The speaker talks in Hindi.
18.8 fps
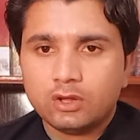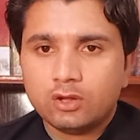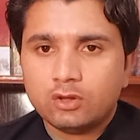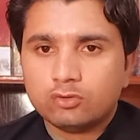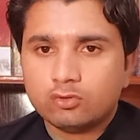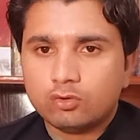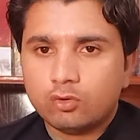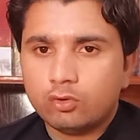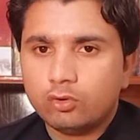
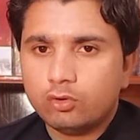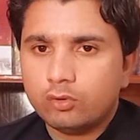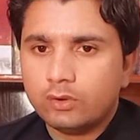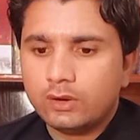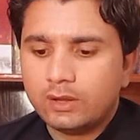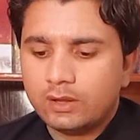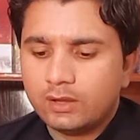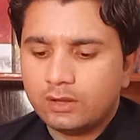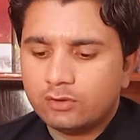सो
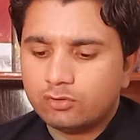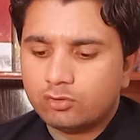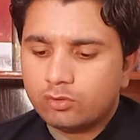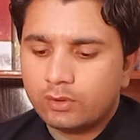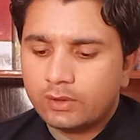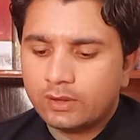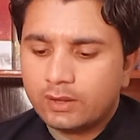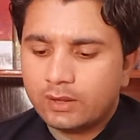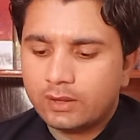उन्होंने
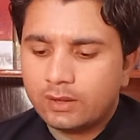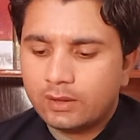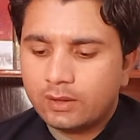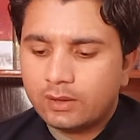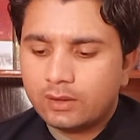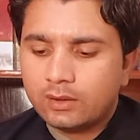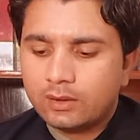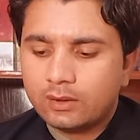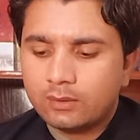जो है
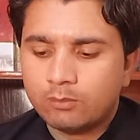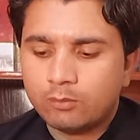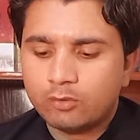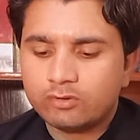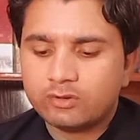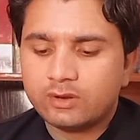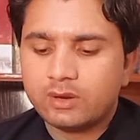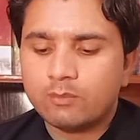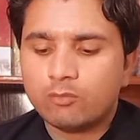आ,
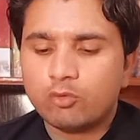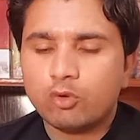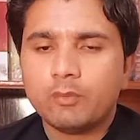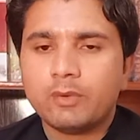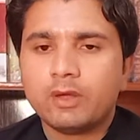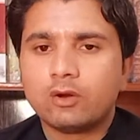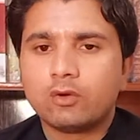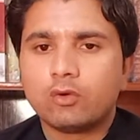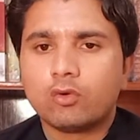मुस्लिम
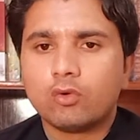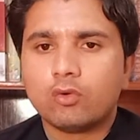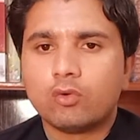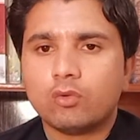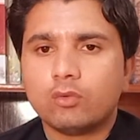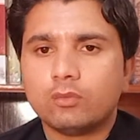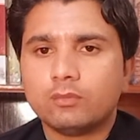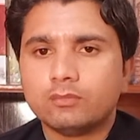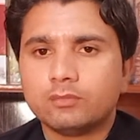वुमेन को
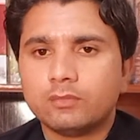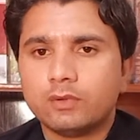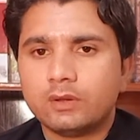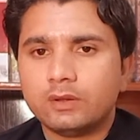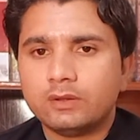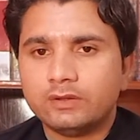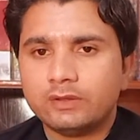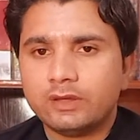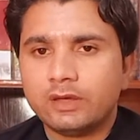आ,
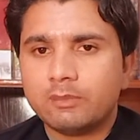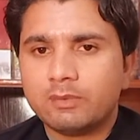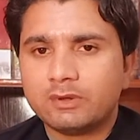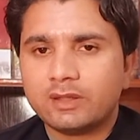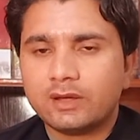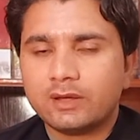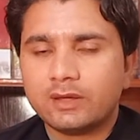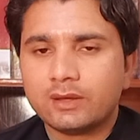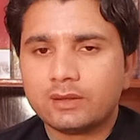ये
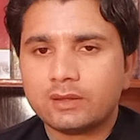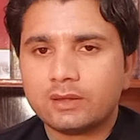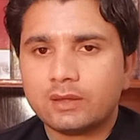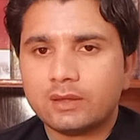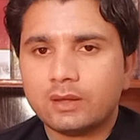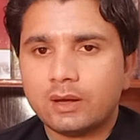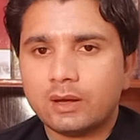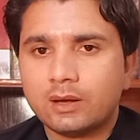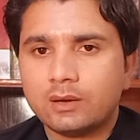बताया
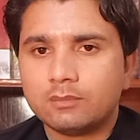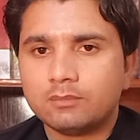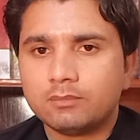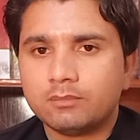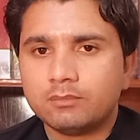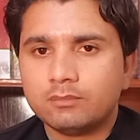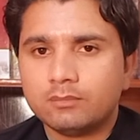कि आप